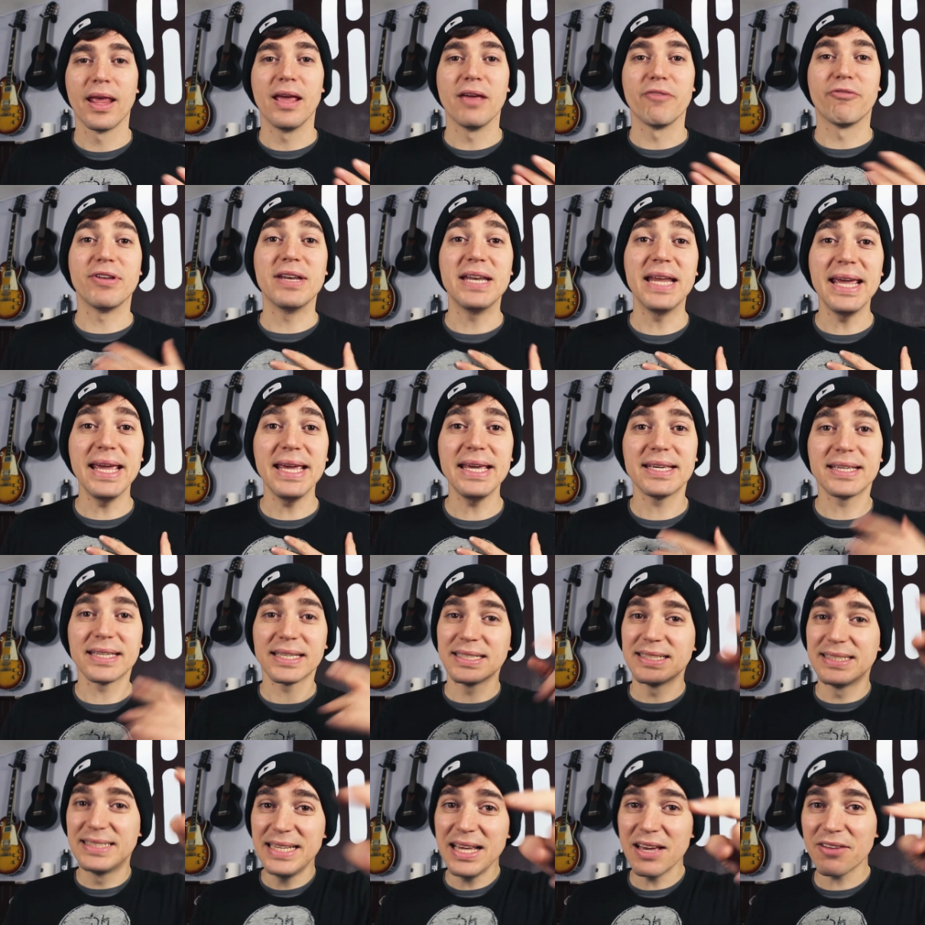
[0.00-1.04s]
Wenn ich
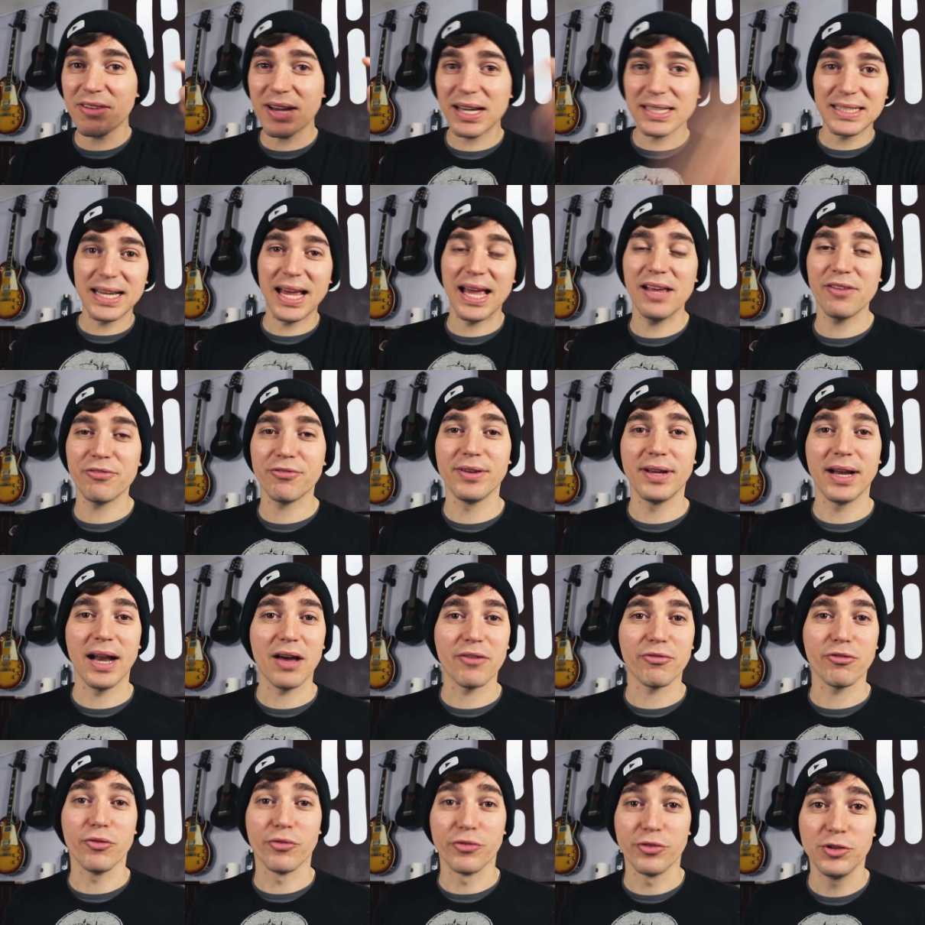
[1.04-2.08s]
dir weiterhelfen
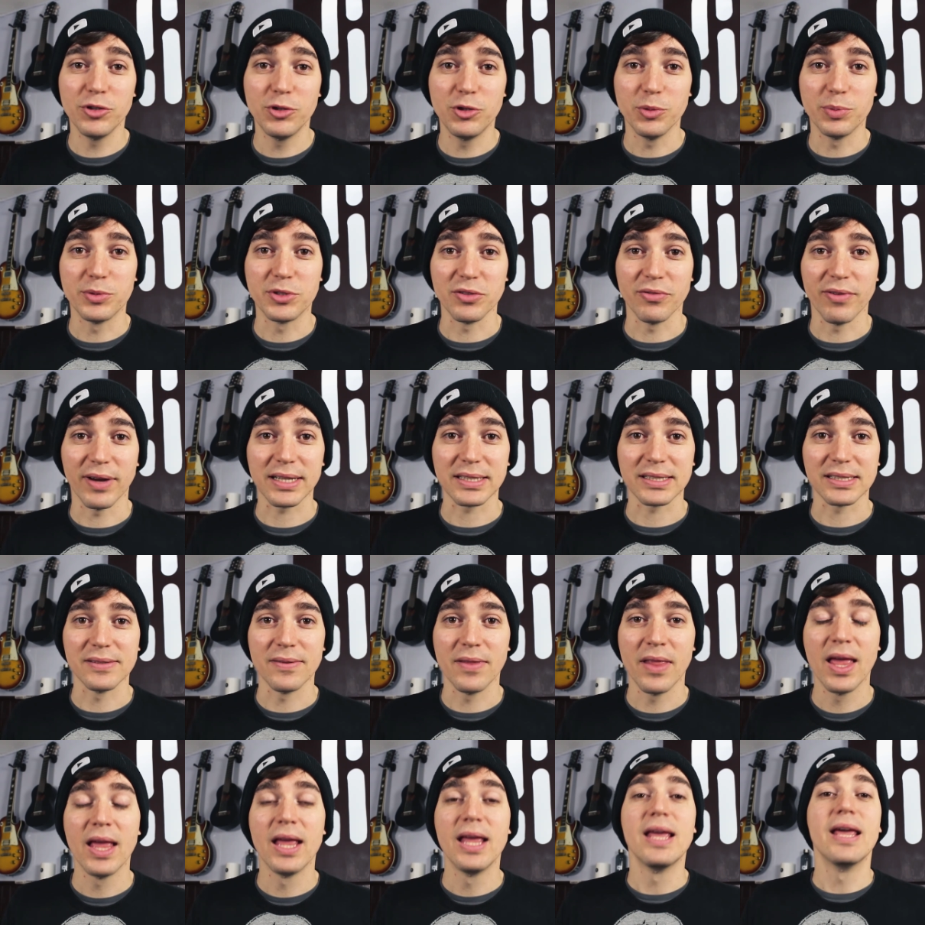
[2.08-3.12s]
darf, auf YouTube zu wachsen,
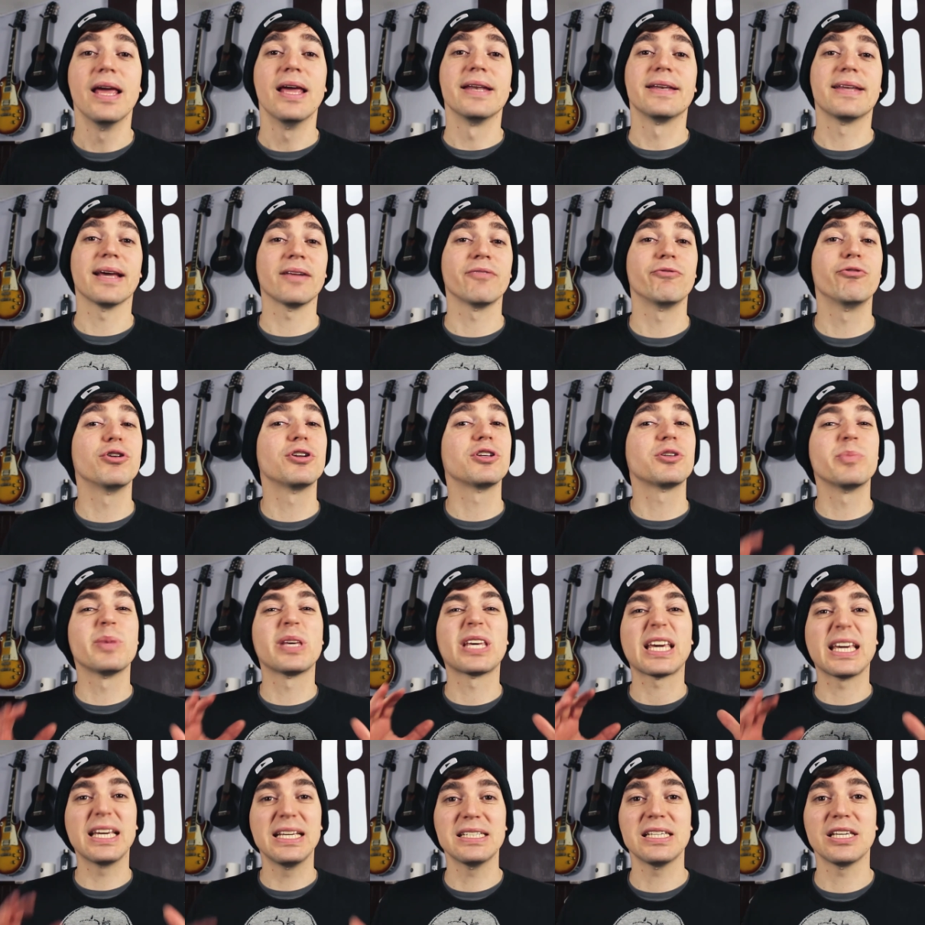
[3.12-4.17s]
dann würde ich
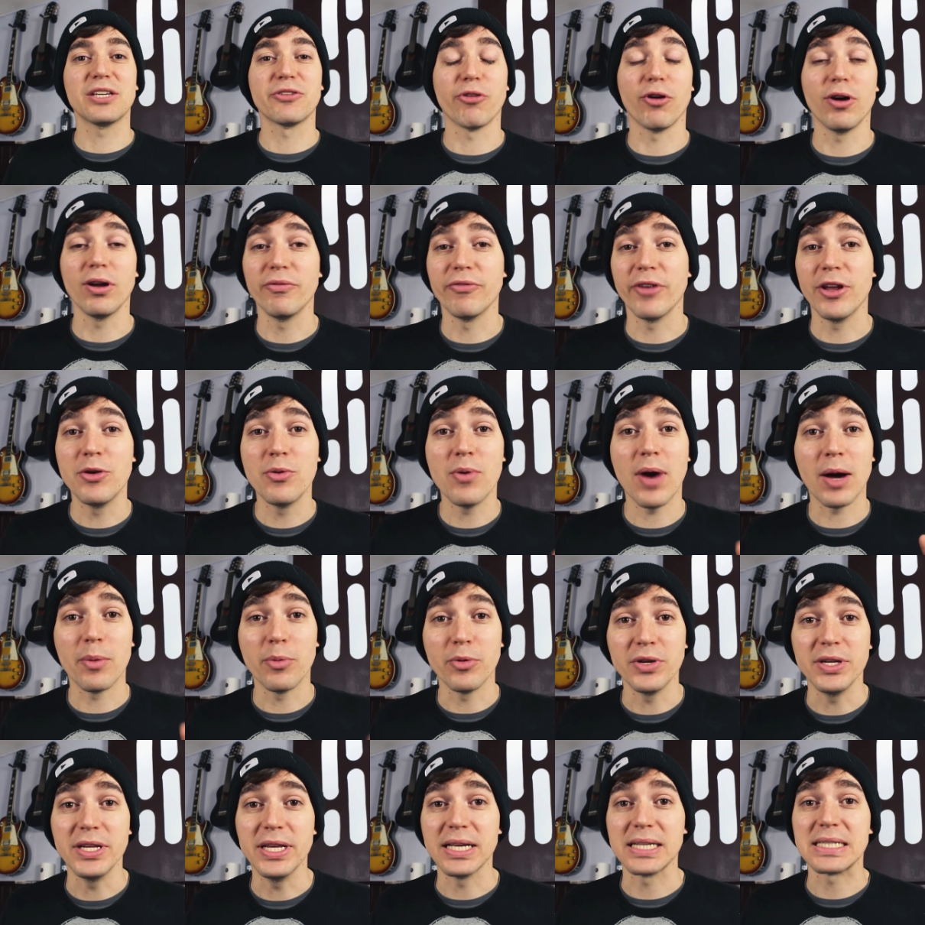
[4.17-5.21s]
mich riesig freuen, wenn du
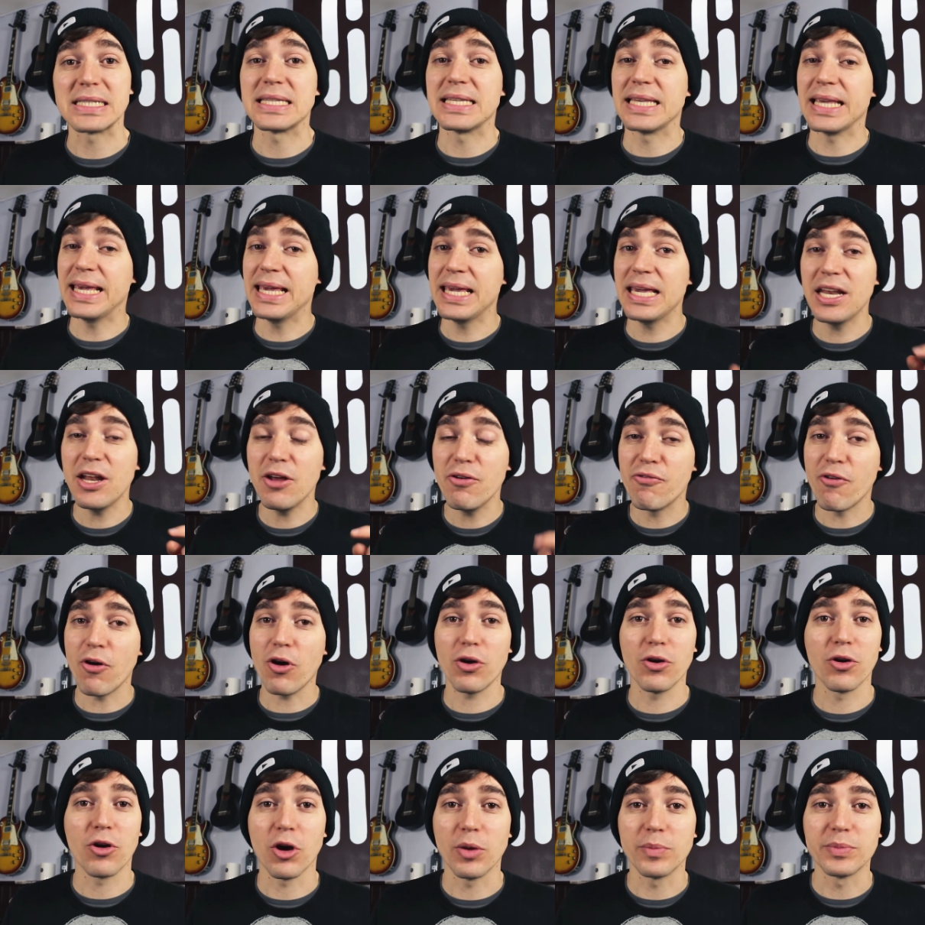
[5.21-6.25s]
abonnierst. Jede
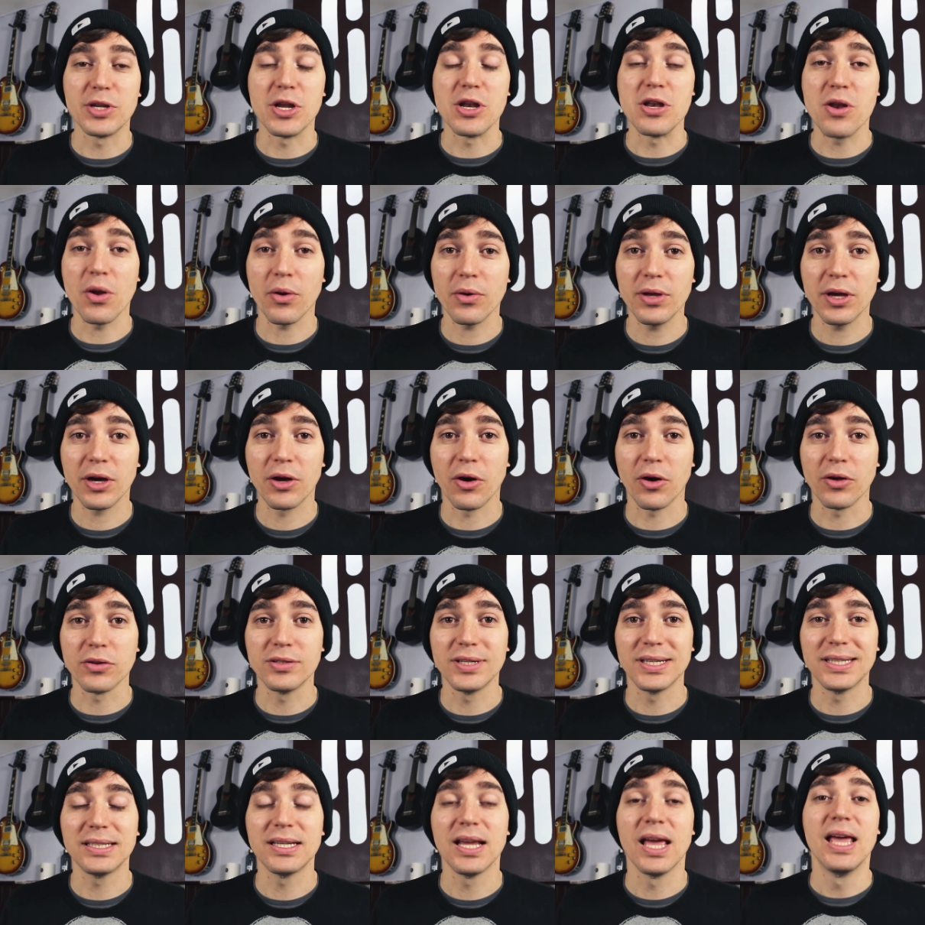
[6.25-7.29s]
Woche kommt hier neuer
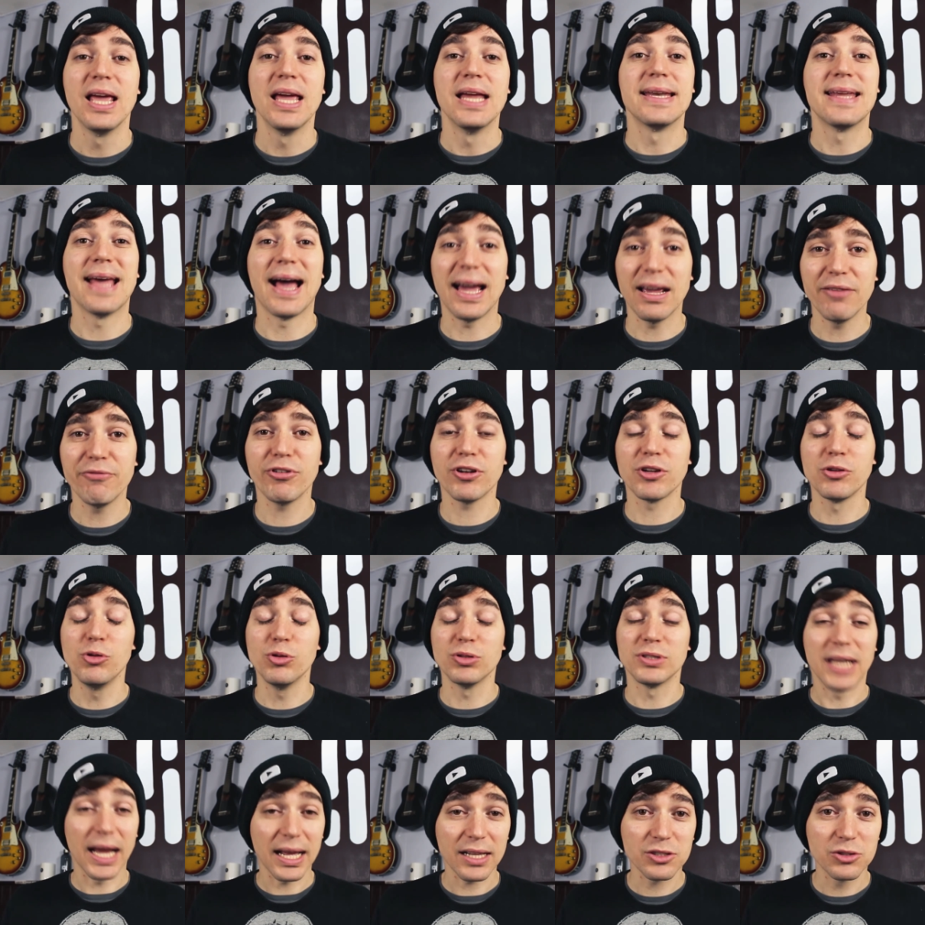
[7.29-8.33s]
Content, der einfach nur
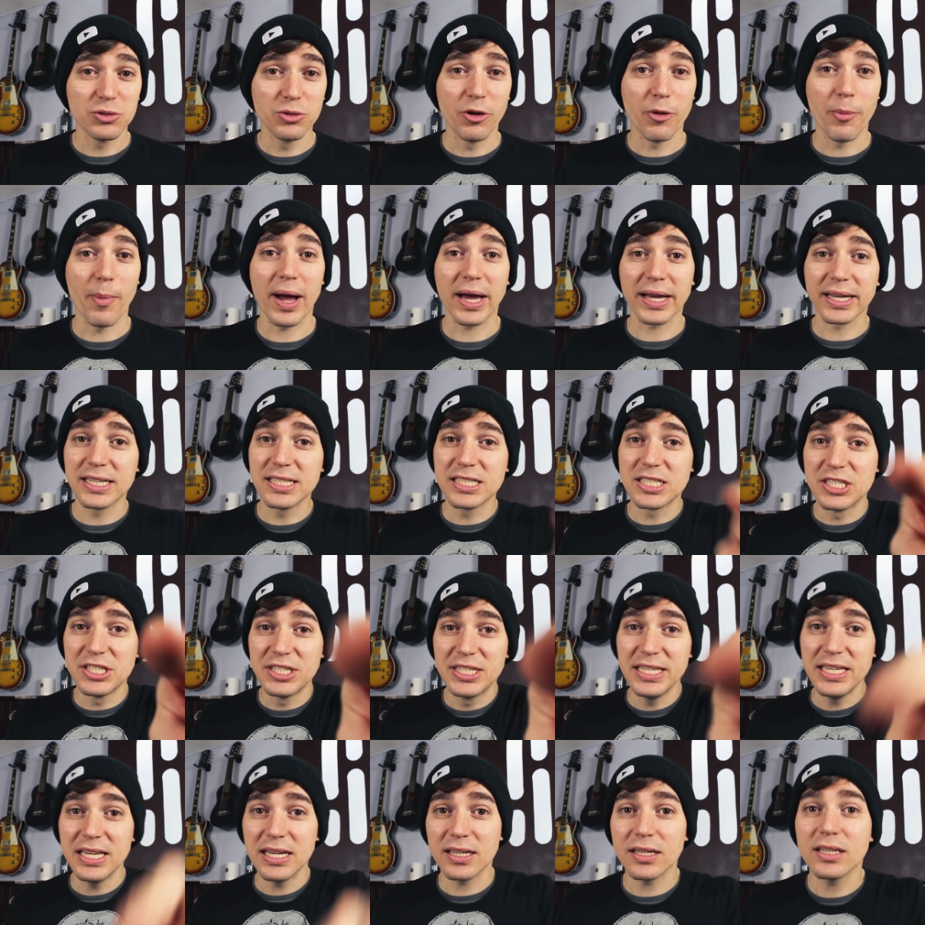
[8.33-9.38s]
dazu gemacht ist,
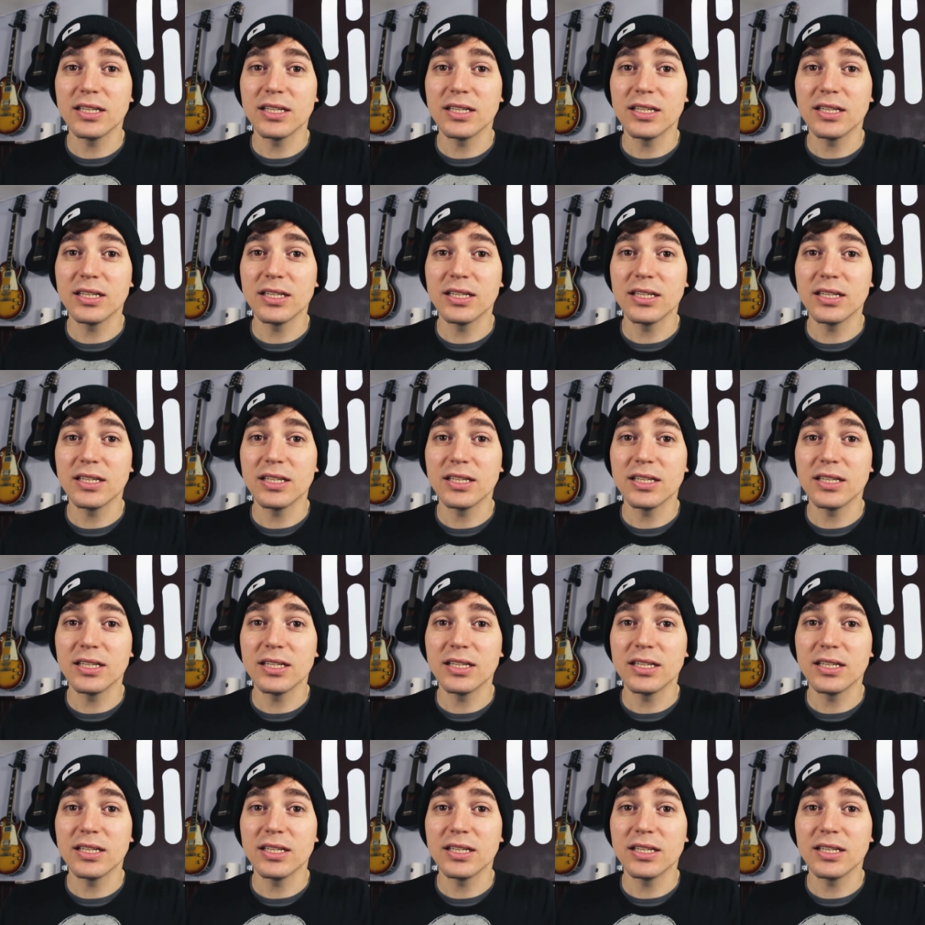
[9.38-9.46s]
dir,